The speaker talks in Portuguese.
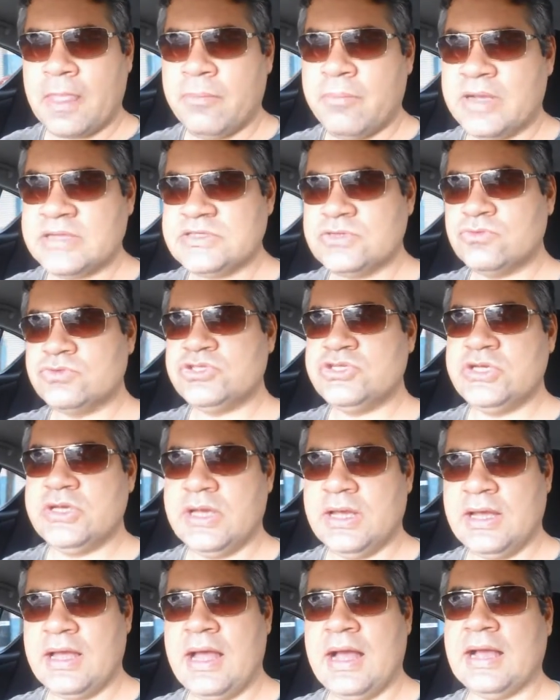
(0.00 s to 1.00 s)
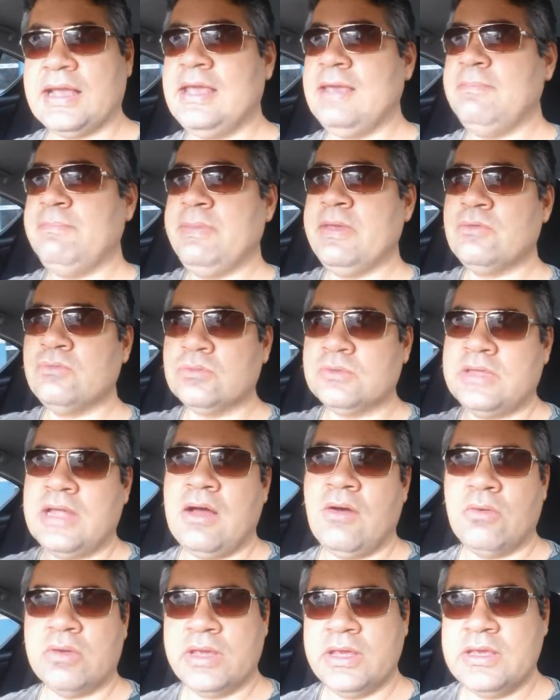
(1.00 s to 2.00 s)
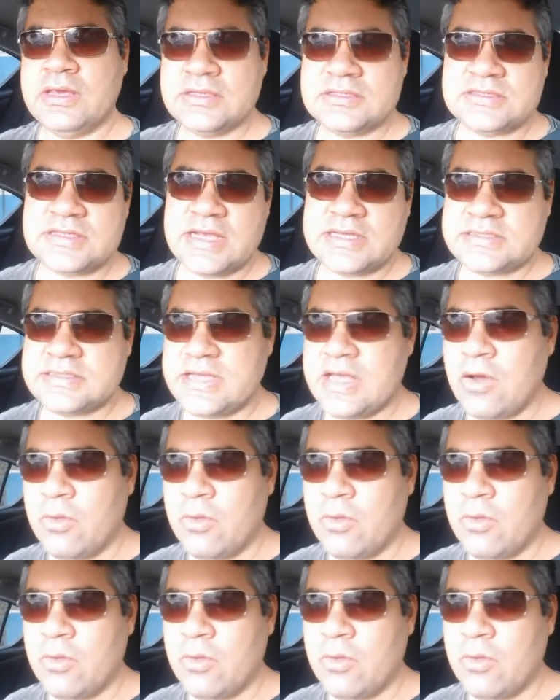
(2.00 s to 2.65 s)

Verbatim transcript: mas não tinha a quem perguntar ou quem quisesse